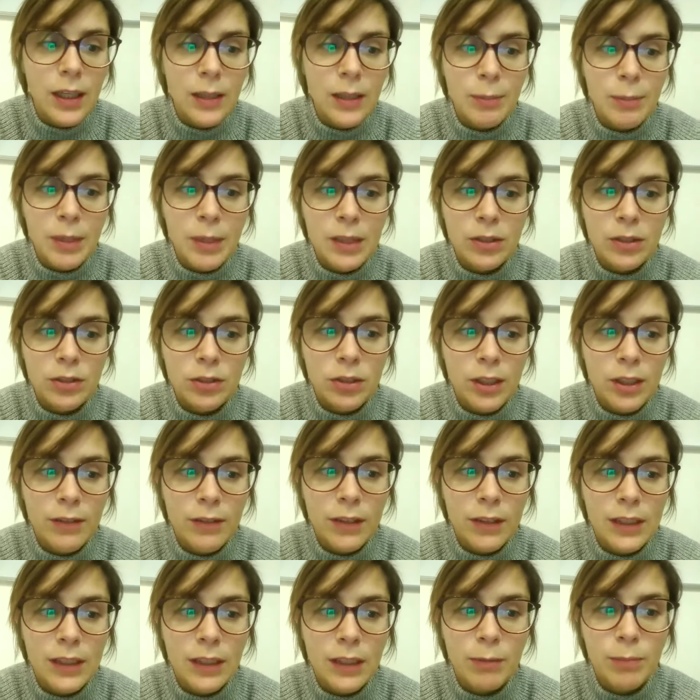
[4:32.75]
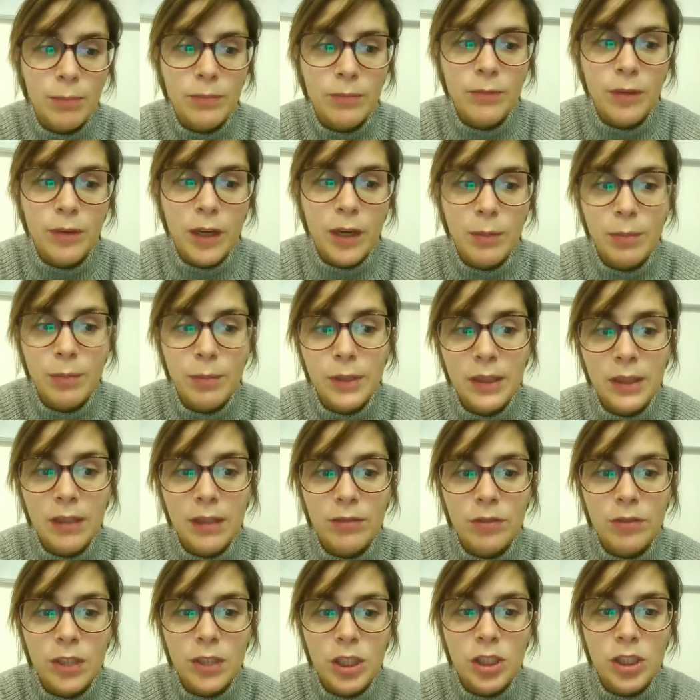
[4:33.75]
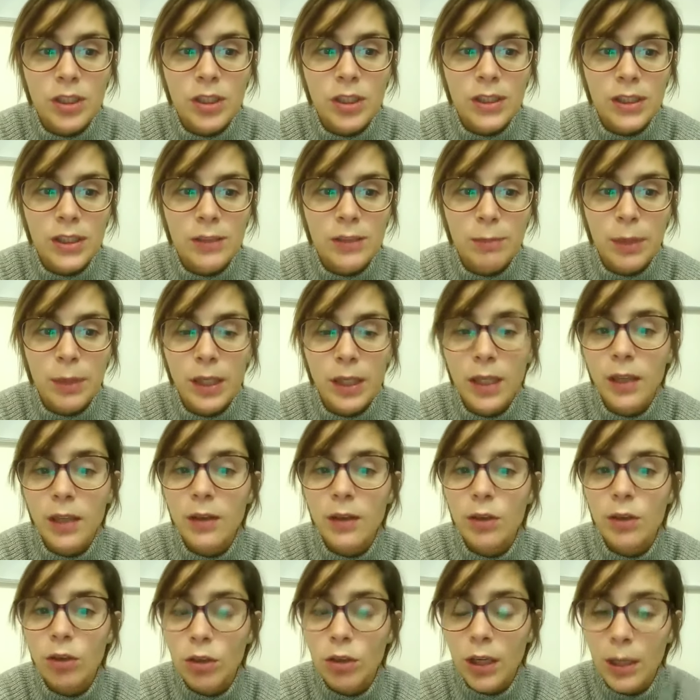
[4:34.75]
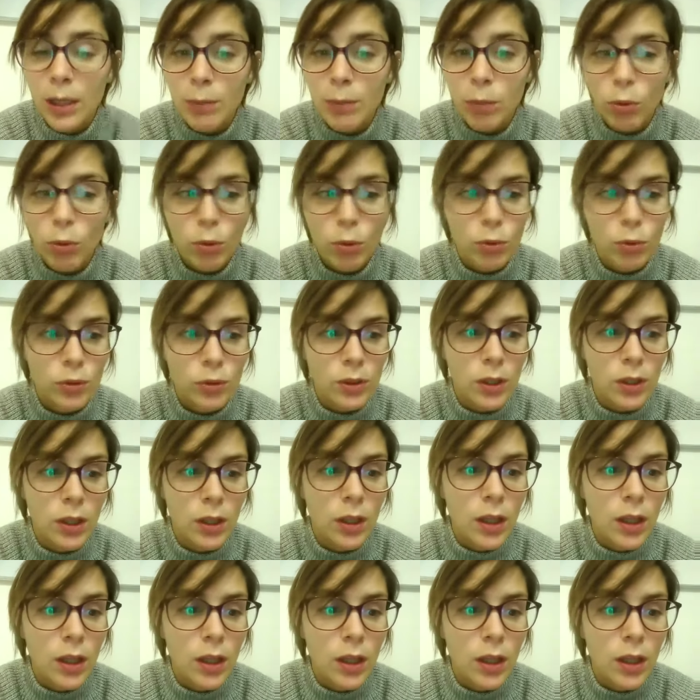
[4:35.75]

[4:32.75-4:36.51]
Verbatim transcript: Parce que cela va frapper davantage les esprits que la prose.